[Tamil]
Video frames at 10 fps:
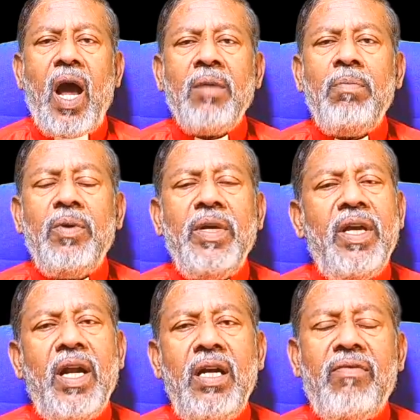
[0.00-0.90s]
அன்பு
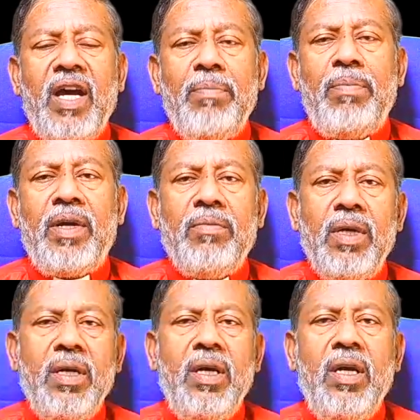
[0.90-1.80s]
இரண்டு வகைப்படும்
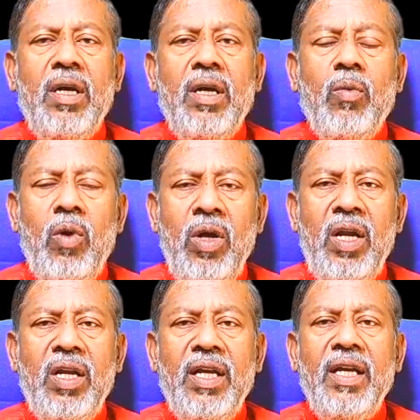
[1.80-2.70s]

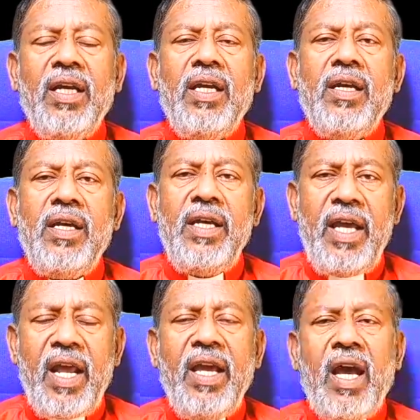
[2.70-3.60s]
ஒன்று
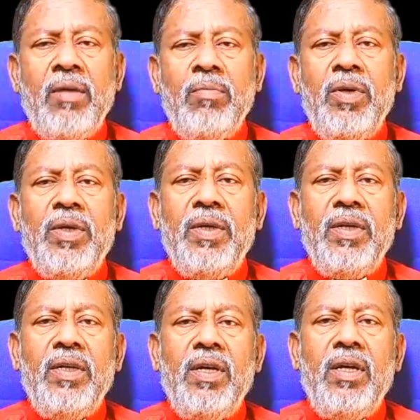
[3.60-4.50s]
இறை அன்பு
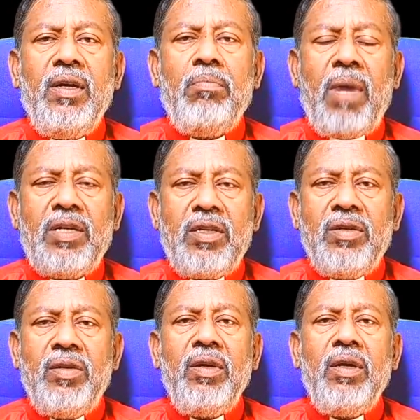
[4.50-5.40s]

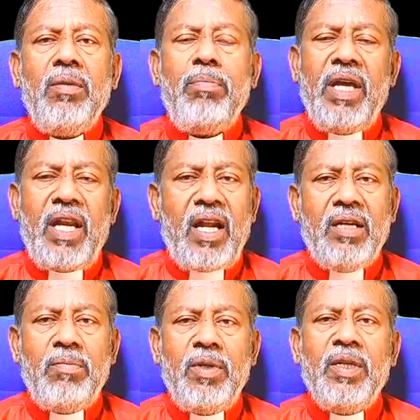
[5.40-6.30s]
மற்றொன்று பிறர்
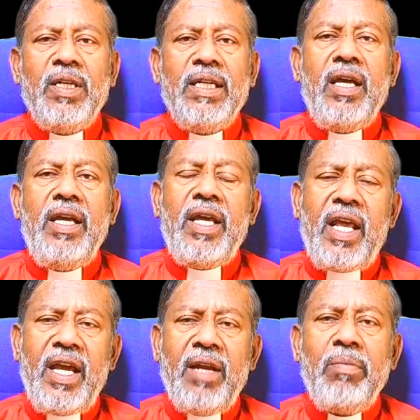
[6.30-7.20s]
அன்பு
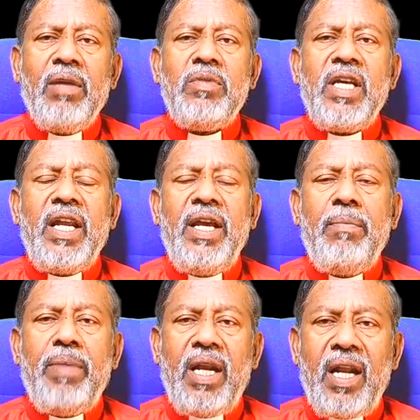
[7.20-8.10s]
இறை அன்பிலும் சரி
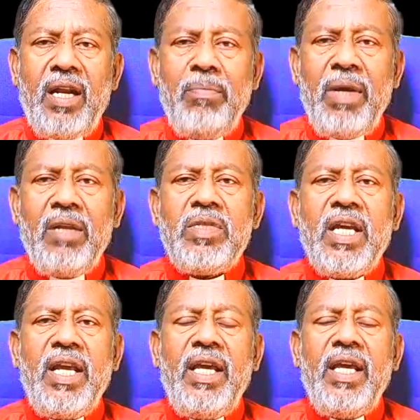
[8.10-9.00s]
பிறர் அன்பிலும்
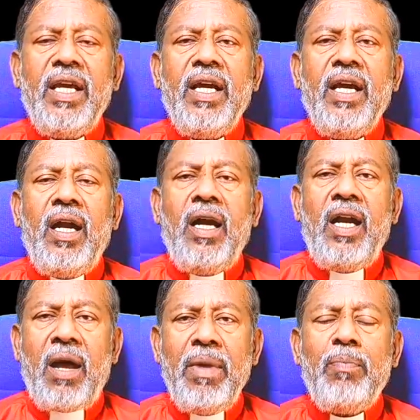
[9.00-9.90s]
சரி
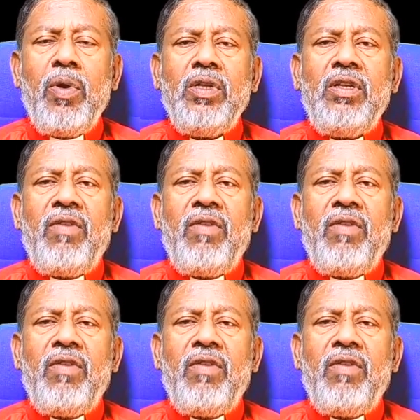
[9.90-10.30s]
நம்மை பொறுத்த